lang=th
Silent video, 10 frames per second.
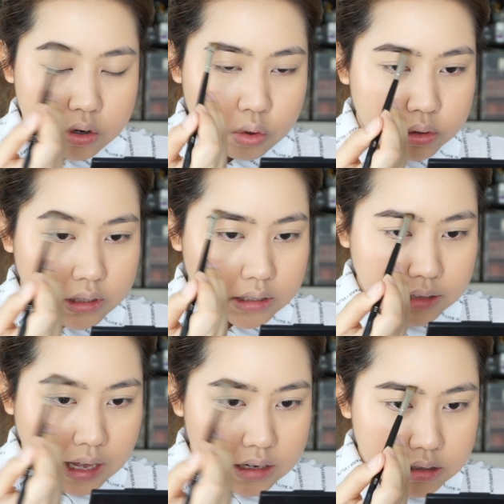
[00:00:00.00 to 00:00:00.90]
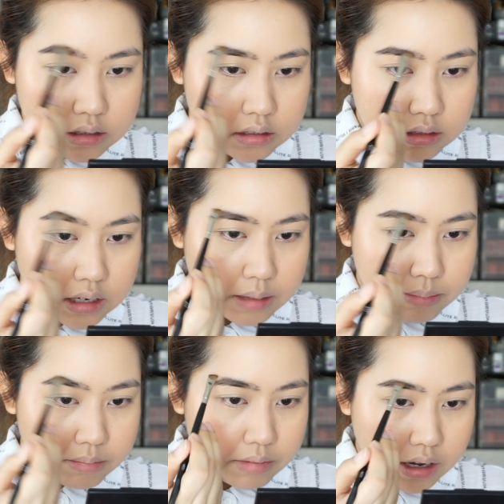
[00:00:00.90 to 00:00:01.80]
ดูตั้งๆขึ้นอะไรแบ
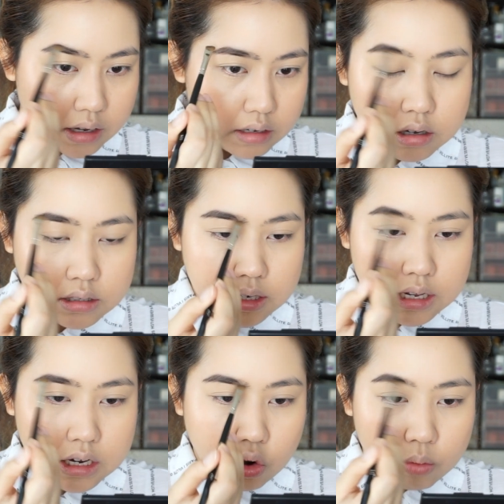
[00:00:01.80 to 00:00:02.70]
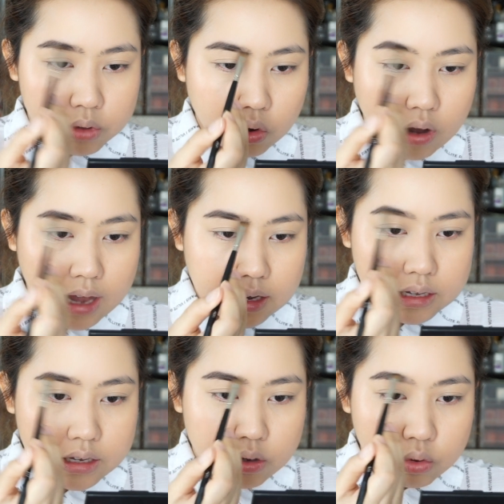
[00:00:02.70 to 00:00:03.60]
บเนี้ย ก็จะเน้นถมตรงหาง
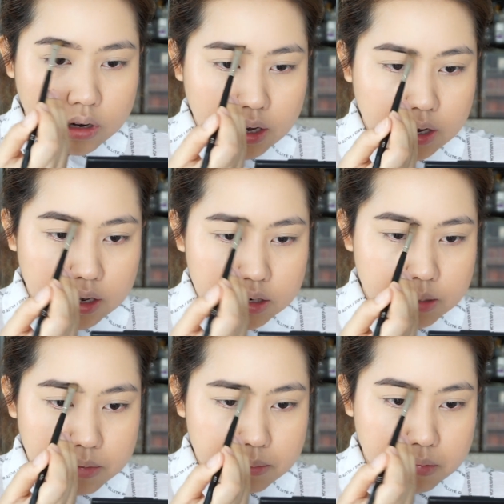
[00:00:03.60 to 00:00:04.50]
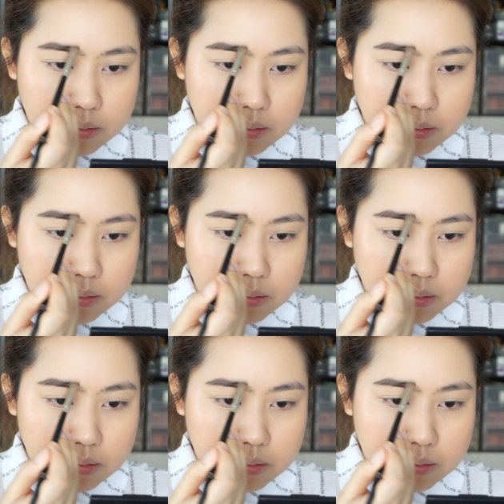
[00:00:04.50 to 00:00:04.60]
คิ้วนะคะที่มัน